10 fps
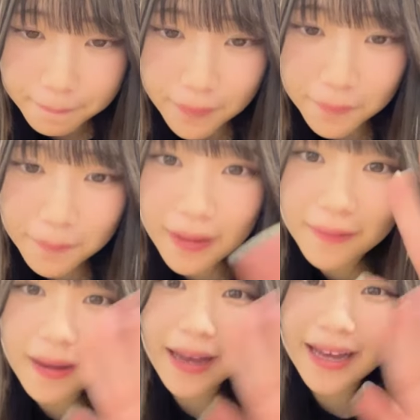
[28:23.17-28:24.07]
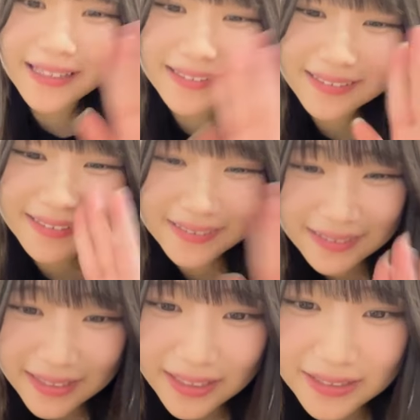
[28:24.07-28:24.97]
こんばんは
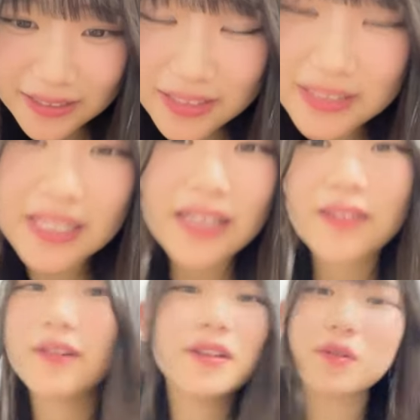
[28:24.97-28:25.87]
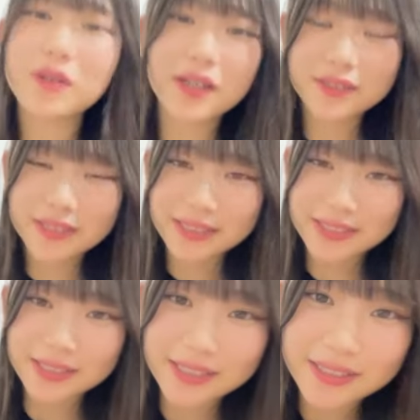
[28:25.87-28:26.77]
鈴木さんとは同学年
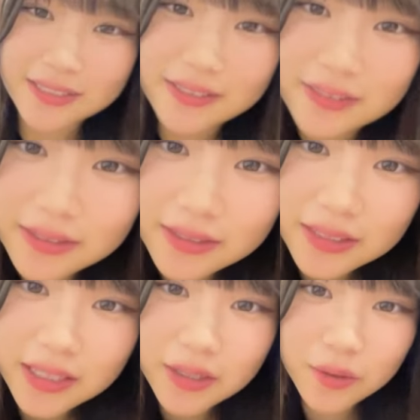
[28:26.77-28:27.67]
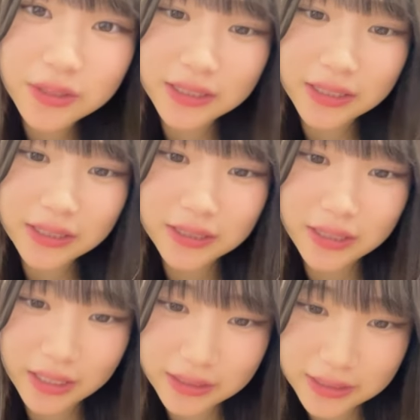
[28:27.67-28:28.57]
じゃないです1個下です
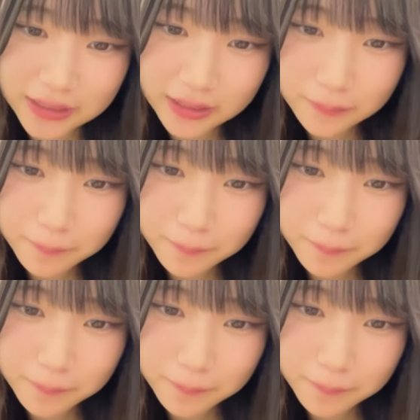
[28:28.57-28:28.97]
ねあっちが